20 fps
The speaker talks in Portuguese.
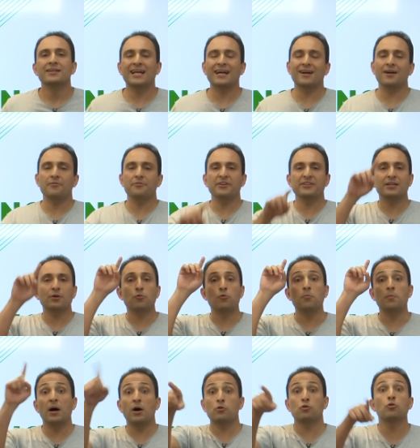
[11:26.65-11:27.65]
na gaveta com o
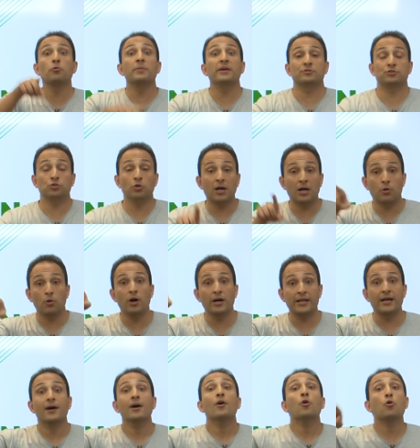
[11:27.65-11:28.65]
Mauro. Começou
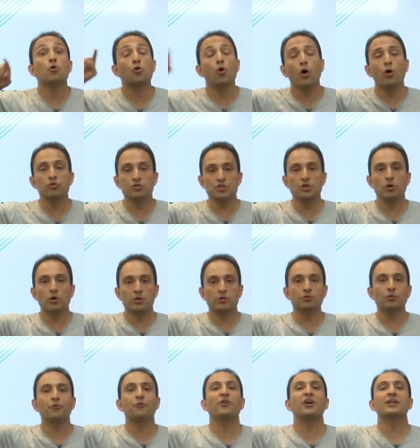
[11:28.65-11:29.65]
agora o gol de ouro
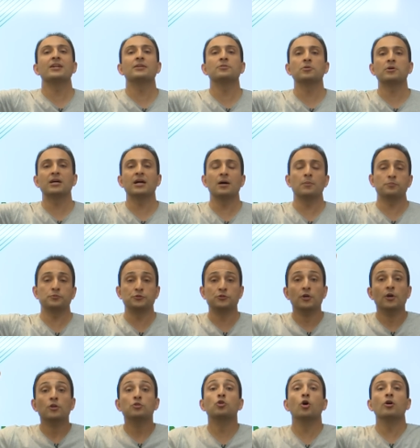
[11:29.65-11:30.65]
do Fernando Campos,
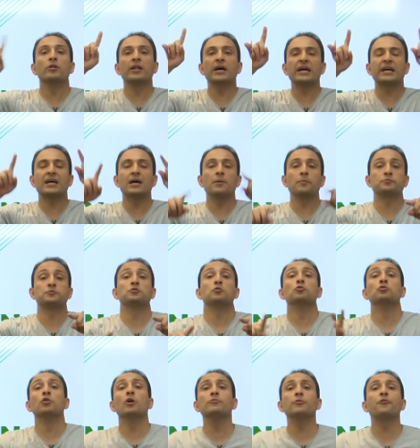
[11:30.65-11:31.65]
Donan Campos,
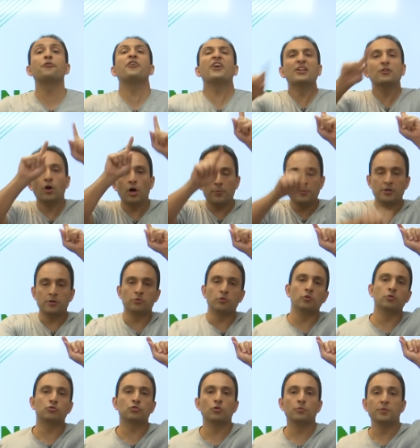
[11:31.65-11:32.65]
o novo fenômeno do
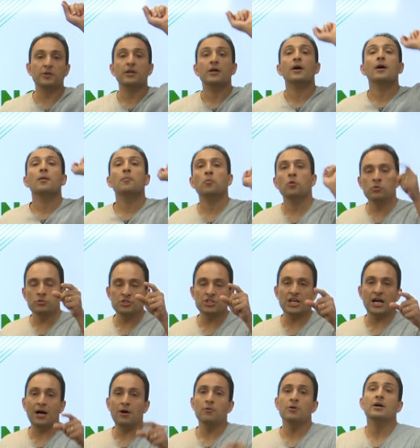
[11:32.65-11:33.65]
YouTube
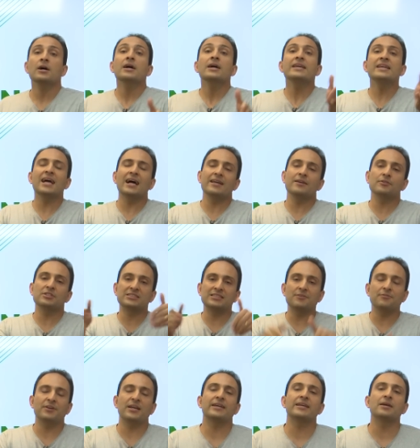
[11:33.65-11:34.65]
mundial. E aí você
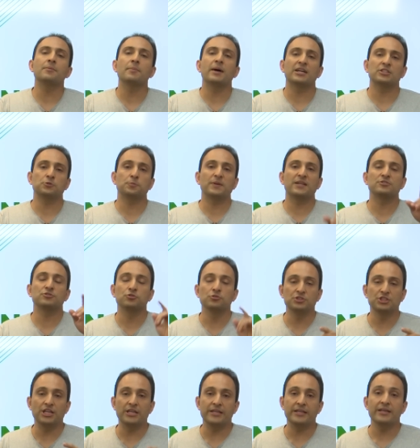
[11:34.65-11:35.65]
vem aqui embaixo para
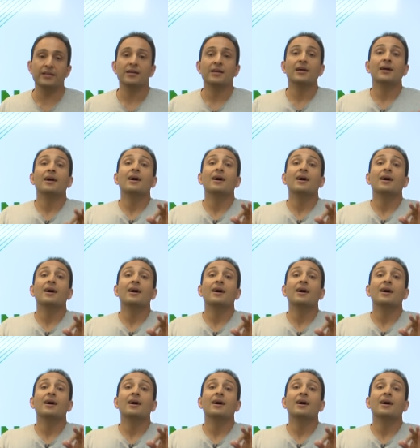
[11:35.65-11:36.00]
sugerir